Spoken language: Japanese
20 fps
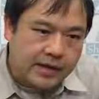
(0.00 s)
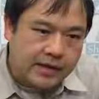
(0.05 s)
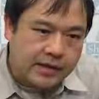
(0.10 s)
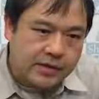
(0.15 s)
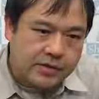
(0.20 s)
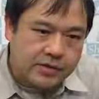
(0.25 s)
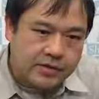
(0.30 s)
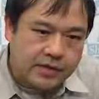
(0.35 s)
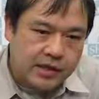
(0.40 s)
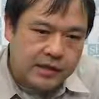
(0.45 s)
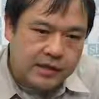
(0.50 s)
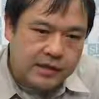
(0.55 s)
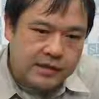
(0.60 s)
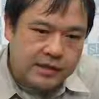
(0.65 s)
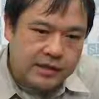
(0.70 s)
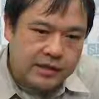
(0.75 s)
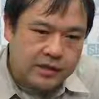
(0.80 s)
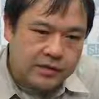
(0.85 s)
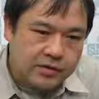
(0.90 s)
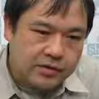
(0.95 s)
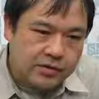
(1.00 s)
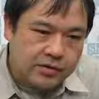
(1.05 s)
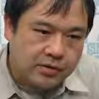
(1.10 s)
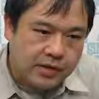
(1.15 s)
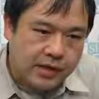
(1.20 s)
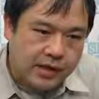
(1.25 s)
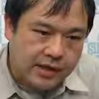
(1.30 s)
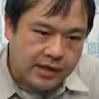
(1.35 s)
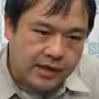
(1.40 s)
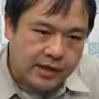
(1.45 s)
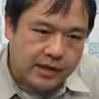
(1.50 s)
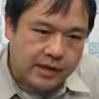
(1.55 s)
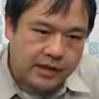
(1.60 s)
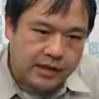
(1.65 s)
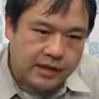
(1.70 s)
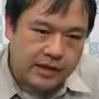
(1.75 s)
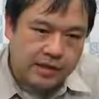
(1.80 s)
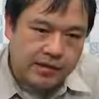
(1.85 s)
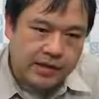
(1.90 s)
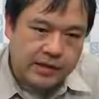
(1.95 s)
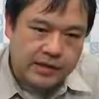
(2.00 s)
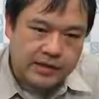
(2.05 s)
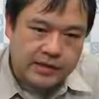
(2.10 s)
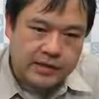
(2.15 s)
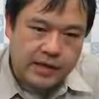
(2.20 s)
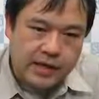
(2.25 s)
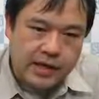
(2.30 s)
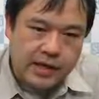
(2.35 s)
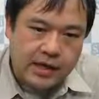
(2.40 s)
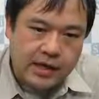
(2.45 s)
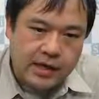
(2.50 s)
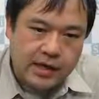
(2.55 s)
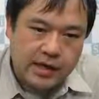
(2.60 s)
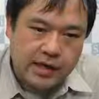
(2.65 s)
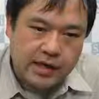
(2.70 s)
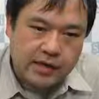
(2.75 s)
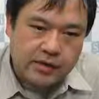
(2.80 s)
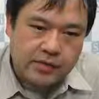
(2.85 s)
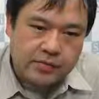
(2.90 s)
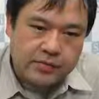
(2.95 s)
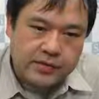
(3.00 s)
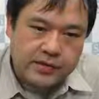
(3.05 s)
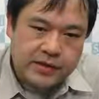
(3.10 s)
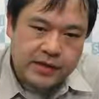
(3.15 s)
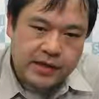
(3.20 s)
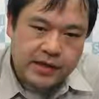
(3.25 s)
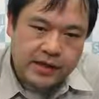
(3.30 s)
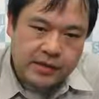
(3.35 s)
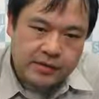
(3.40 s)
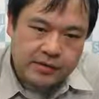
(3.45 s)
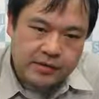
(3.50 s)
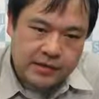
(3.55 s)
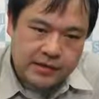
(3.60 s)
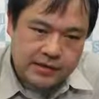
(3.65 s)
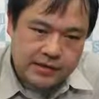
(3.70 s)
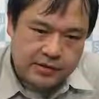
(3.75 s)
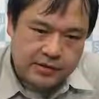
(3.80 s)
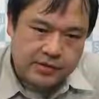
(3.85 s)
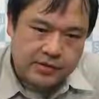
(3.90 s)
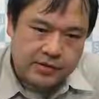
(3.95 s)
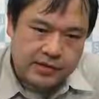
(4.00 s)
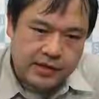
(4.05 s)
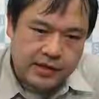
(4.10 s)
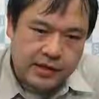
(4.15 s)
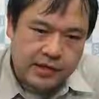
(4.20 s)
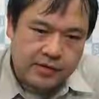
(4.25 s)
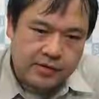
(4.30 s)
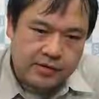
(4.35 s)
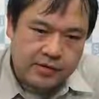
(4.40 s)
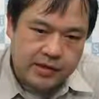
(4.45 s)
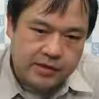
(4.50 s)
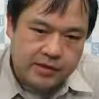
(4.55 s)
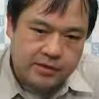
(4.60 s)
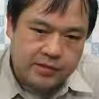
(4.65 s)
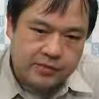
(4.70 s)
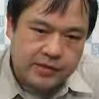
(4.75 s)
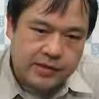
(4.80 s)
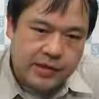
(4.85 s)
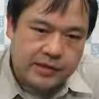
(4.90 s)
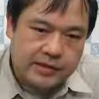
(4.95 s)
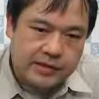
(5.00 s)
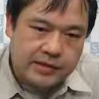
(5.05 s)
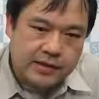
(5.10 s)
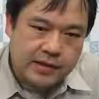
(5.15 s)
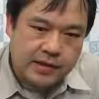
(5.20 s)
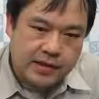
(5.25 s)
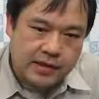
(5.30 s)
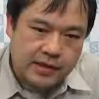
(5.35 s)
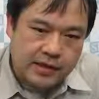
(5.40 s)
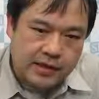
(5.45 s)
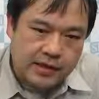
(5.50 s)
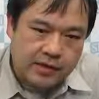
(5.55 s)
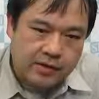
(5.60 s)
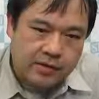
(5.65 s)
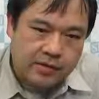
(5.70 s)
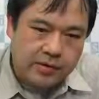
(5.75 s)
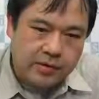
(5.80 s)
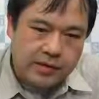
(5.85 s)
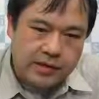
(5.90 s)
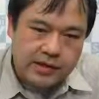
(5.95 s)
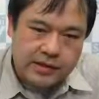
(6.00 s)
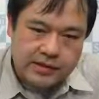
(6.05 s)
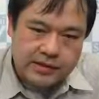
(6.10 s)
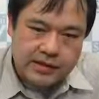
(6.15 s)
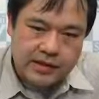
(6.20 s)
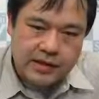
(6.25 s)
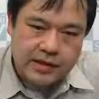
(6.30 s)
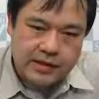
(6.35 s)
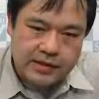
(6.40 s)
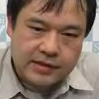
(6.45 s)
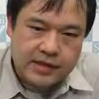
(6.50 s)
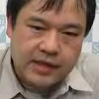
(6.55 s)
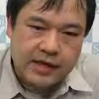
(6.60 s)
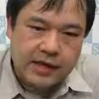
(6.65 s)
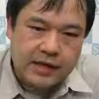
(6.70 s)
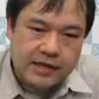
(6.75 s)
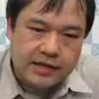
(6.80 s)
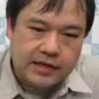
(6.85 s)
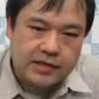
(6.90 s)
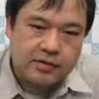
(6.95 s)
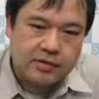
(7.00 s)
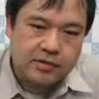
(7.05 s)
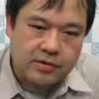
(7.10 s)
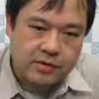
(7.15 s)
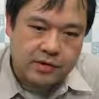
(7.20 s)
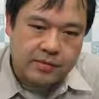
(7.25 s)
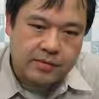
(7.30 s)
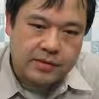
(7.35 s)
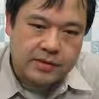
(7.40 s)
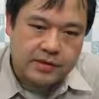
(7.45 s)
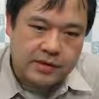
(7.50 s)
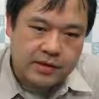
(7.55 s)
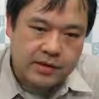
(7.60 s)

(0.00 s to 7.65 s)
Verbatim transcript: で、そして2014年ではですね、無制限クラスと制限クラスの2つにおいてですね、世界一を取っています。